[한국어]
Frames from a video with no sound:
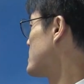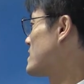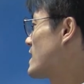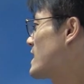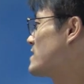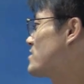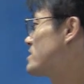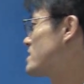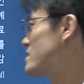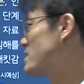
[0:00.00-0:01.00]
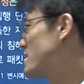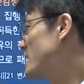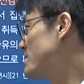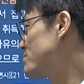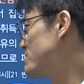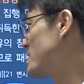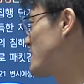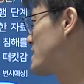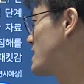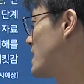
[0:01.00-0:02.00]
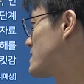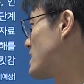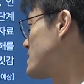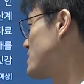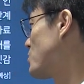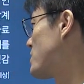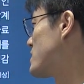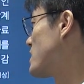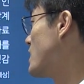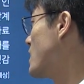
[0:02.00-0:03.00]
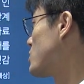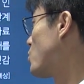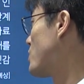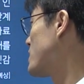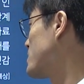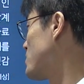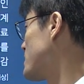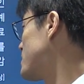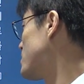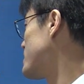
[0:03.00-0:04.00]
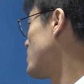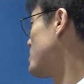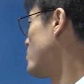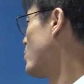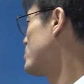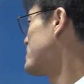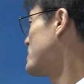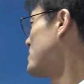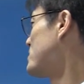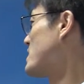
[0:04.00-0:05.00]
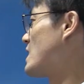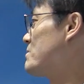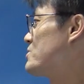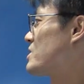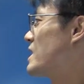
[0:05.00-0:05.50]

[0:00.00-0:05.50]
자, 따라서 특정한 개인뿐만 아니라 자, 그와 동일한 이제 동일한 인터넷에서는 사용하는 모든 사람들이 감청